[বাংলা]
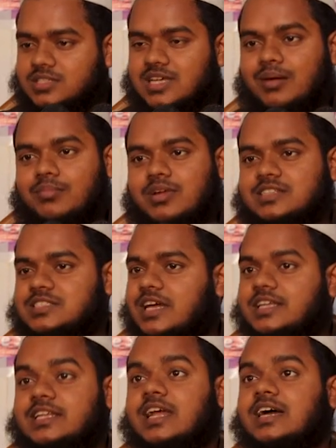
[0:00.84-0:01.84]
যে আমরা
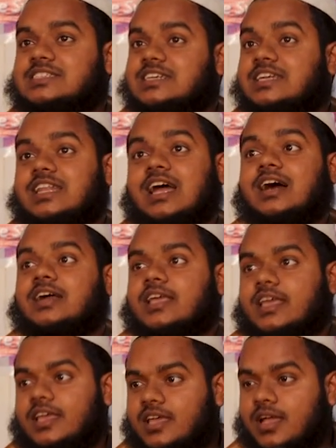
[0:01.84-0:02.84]
জানি না যে
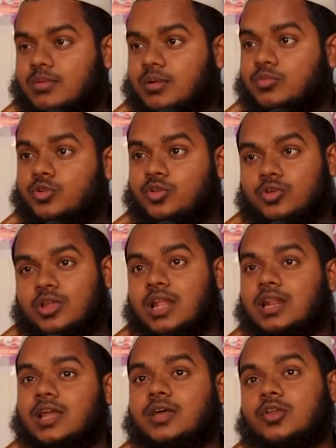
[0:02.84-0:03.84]
ইলাহকে আমরা মনে করি
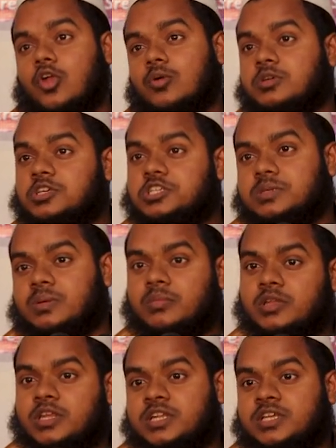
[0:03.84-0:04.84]
আল্লাহকে রব হিসেবে
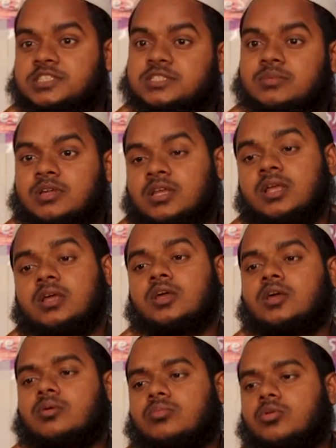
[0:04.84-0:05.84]
মেনে নিয়েছি মানে
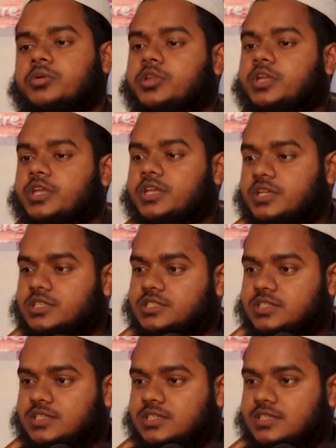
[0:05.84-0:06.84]
মুমিন হয়ে
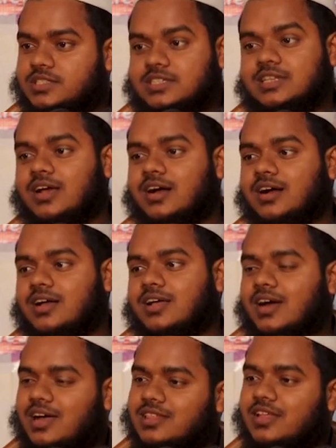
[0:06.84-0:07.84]
গেছে জি না
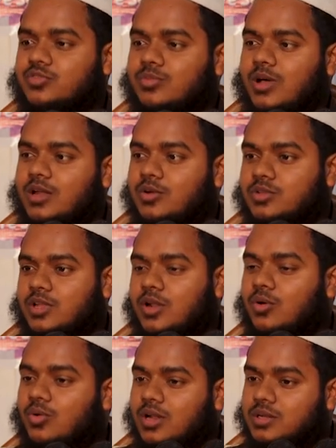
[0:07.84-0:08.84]
আল্লাহ তালা
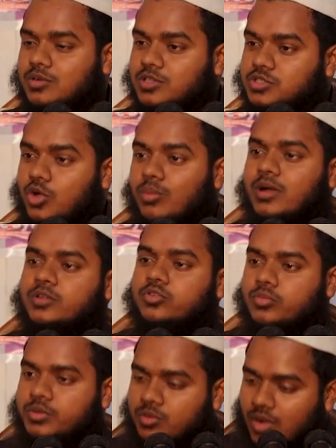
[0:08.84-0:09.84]
কোরআনে বলেছে অমাই
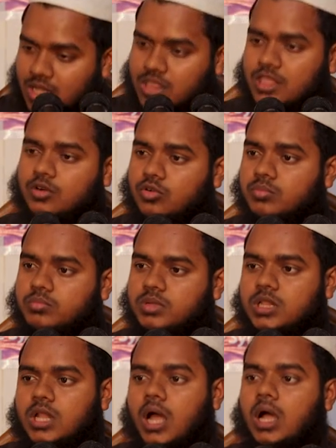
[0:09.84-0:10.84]
মেনু আকসার ওহম
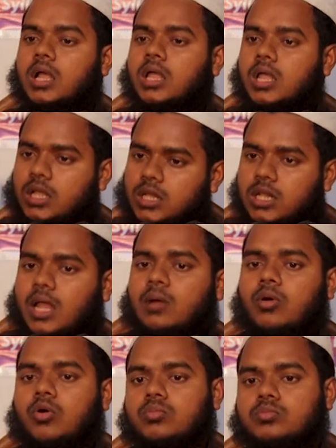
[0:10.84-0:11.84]
বিল্লাহ ইল্লা
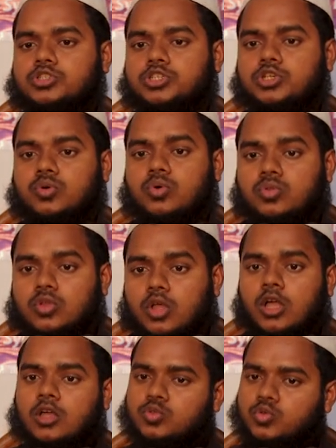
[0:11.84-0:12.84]
ওহম মুশরিকুন
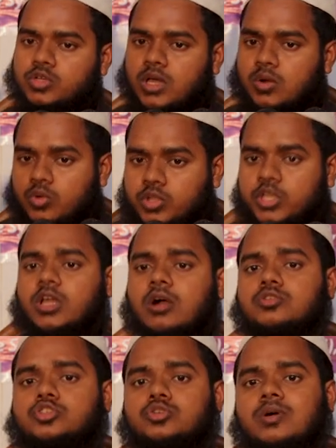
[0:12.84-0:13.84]
দুনিয়ার
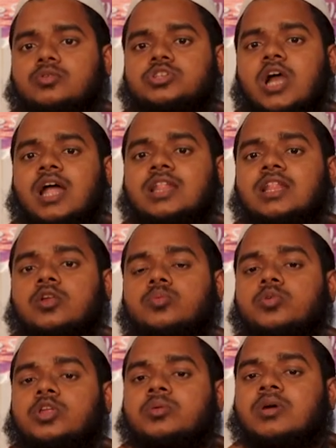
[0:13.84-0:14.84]
অধিকাংশ মানুষ আল্লাহর
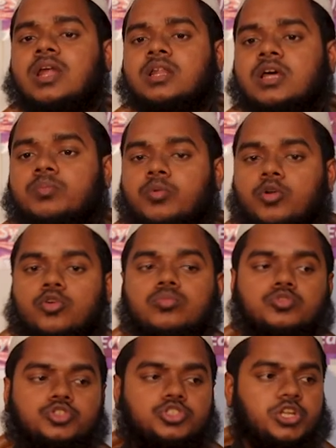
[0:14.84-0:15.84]
উপর ইমান আনার পরেও
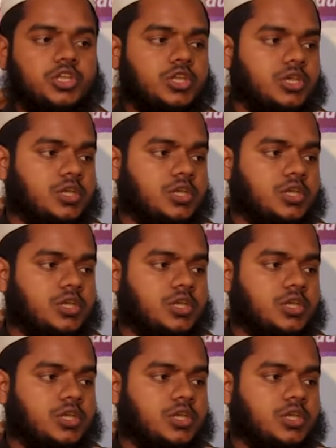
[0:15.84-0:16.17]
মুশরিক